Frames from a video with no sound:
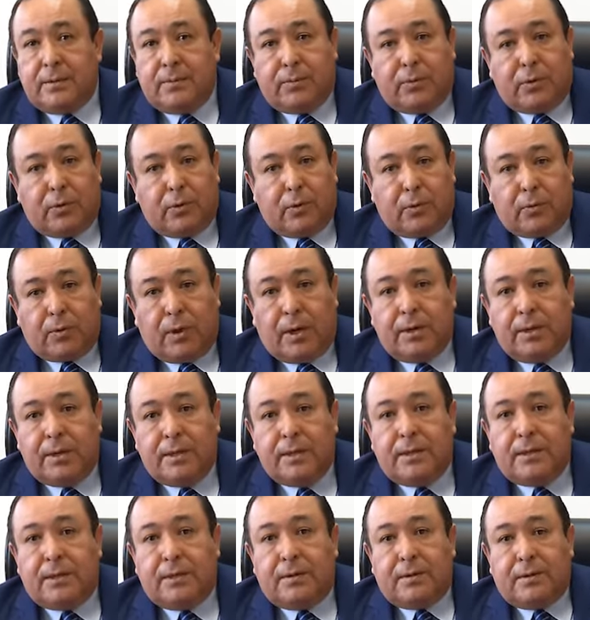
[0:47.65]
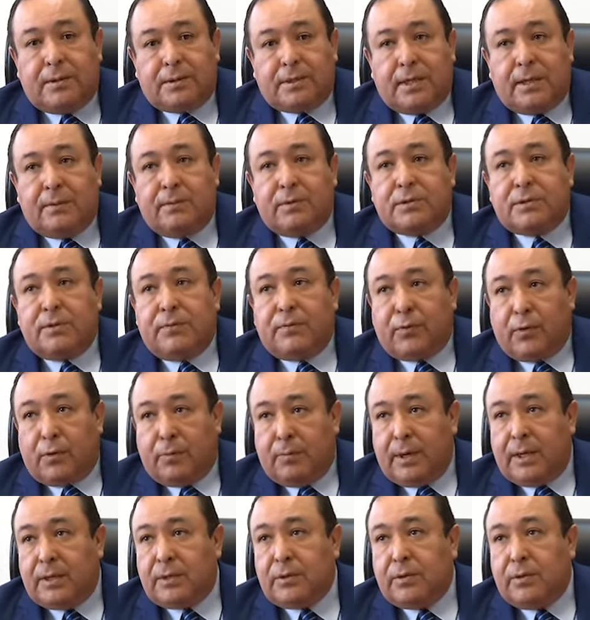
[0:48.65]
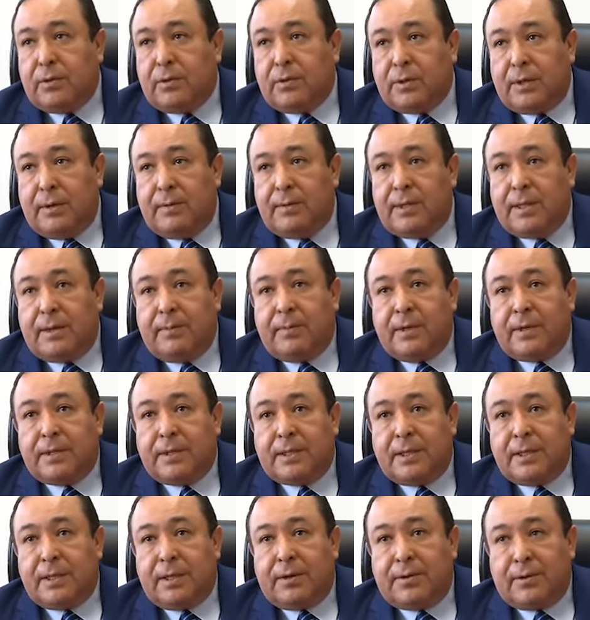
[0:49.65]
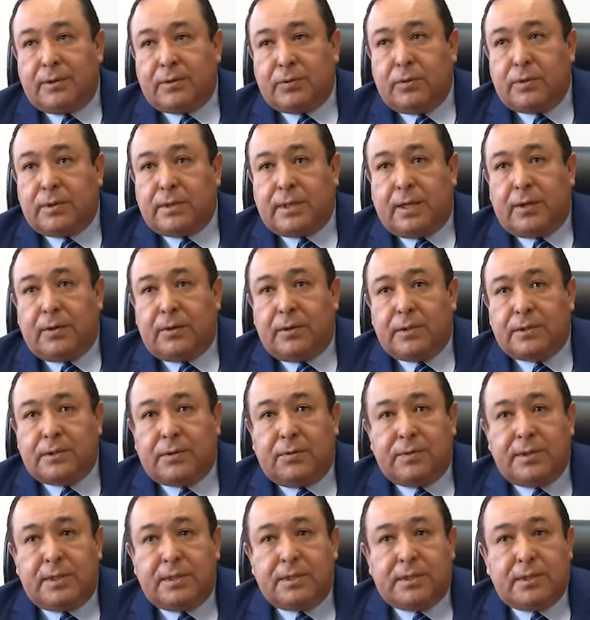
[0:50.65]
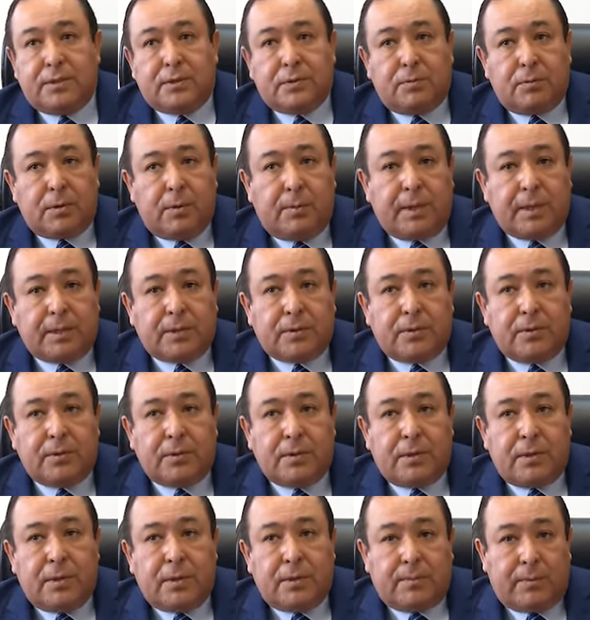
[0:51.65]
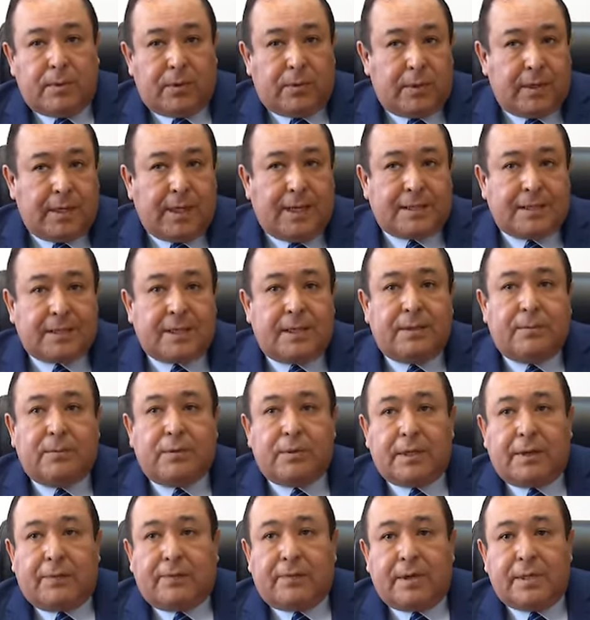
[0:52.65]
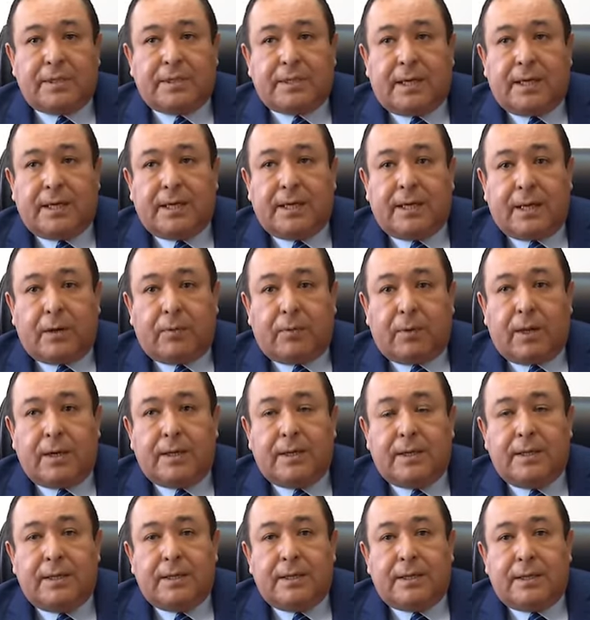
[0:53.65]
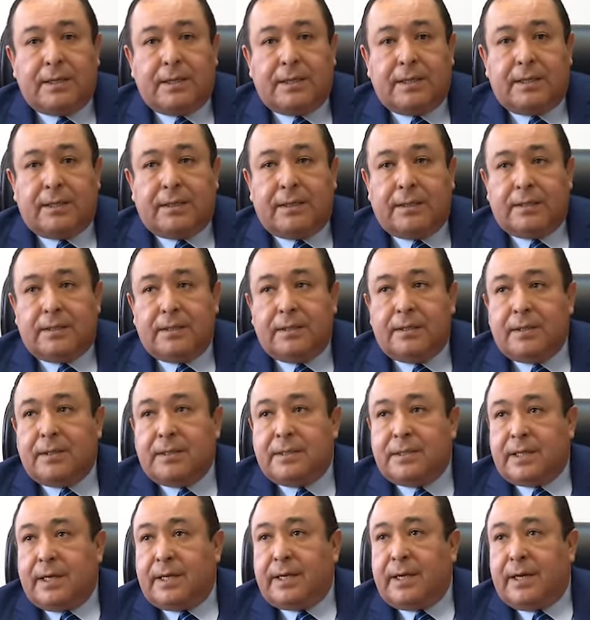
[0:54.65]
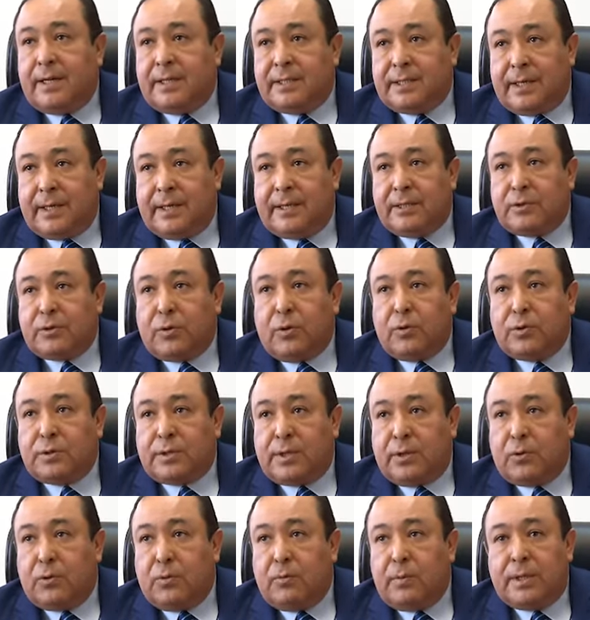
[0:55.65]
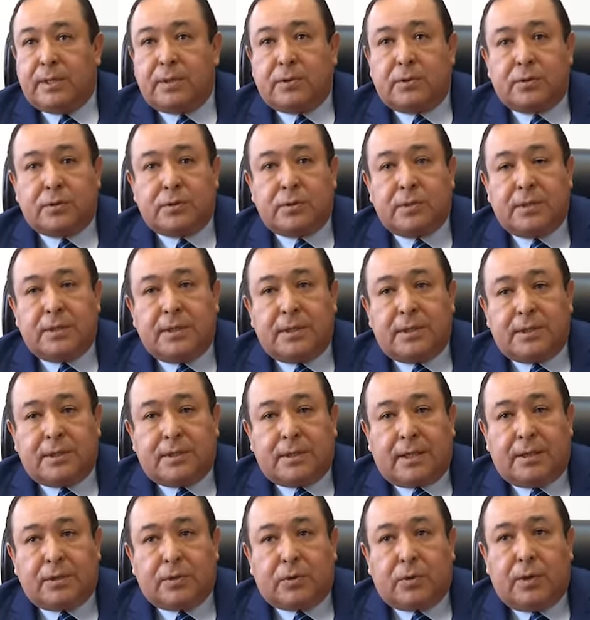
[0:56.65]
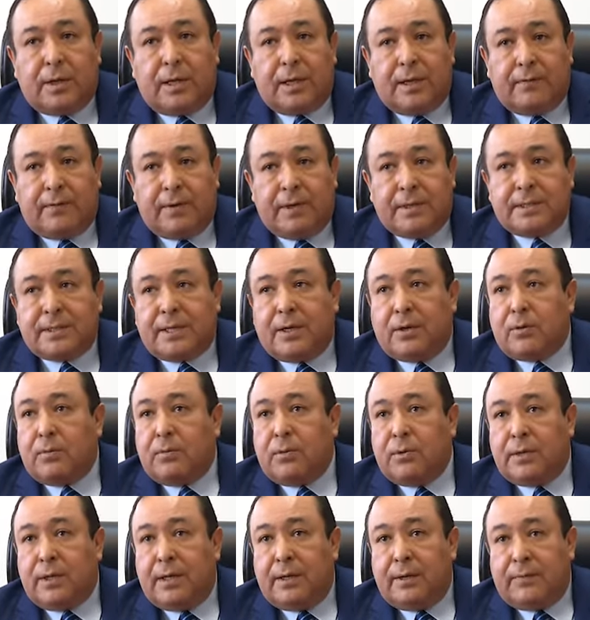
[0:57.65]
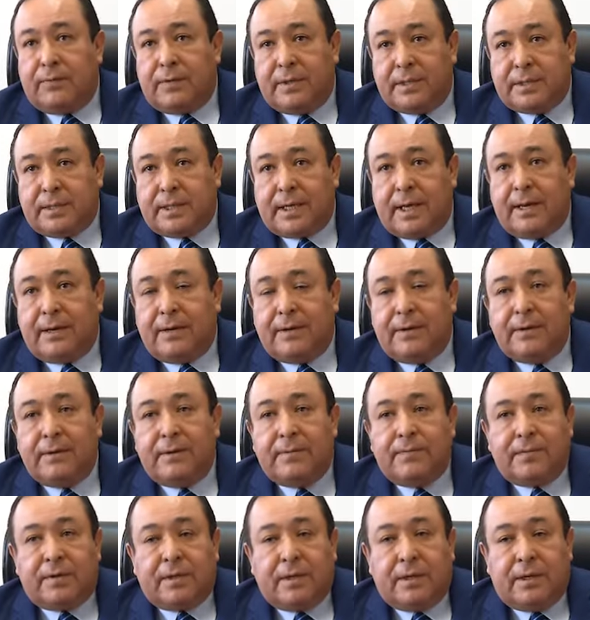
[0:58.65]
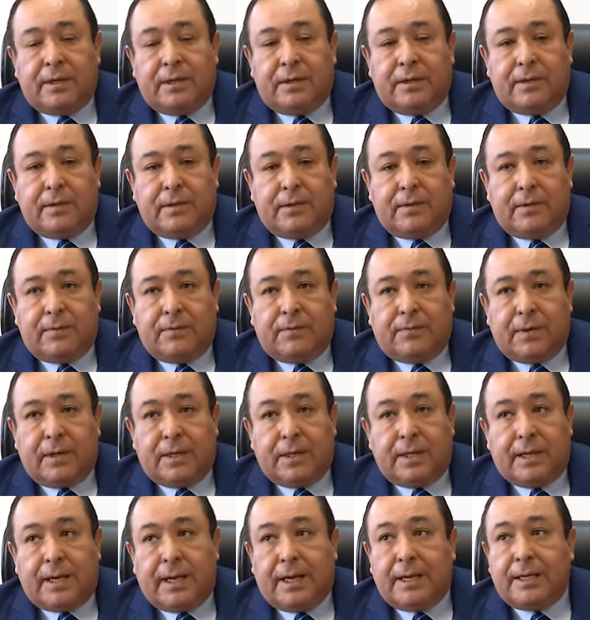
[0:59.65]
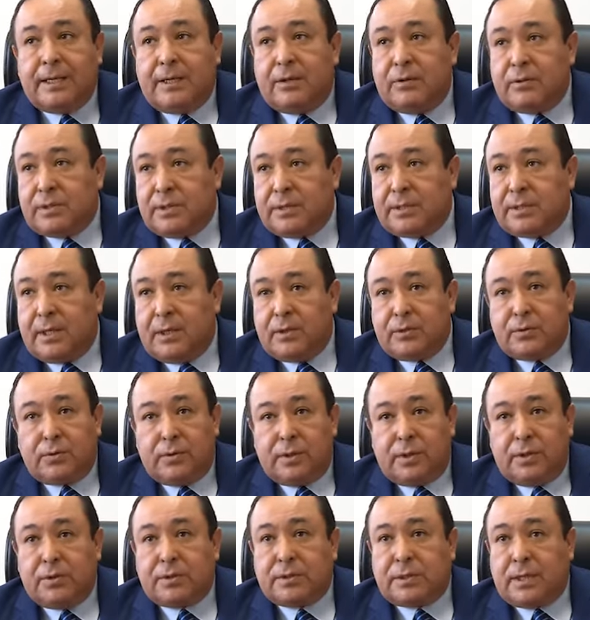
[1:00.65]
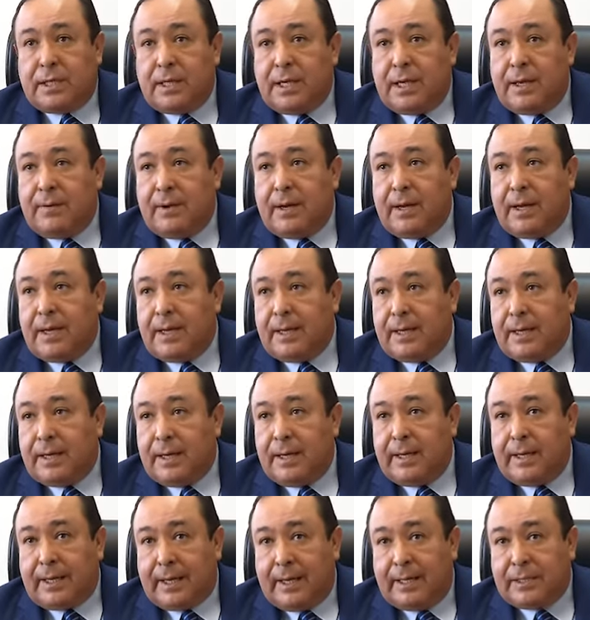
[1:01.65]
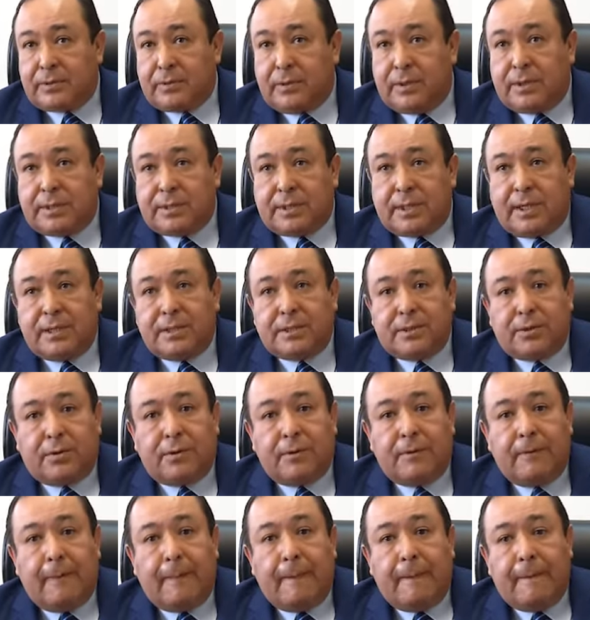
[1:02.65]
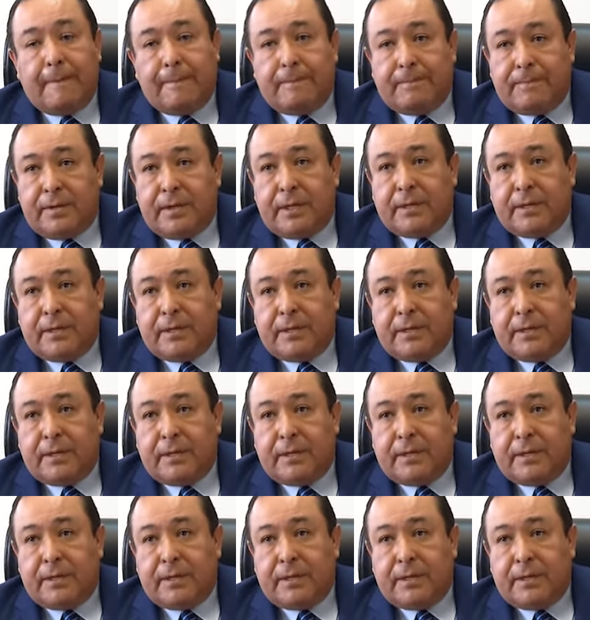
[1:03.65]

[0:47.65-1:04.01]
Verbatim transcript: Por lo cual estaremos informando debidamente del resultado de esta audiencia en su momento, pero ya tenemos la fecha en la cual eh, se analizarán todos los argumentos tanto la defensa como de la fiscal eh, federal de los Estados Unidos que lleva el caso de extradición y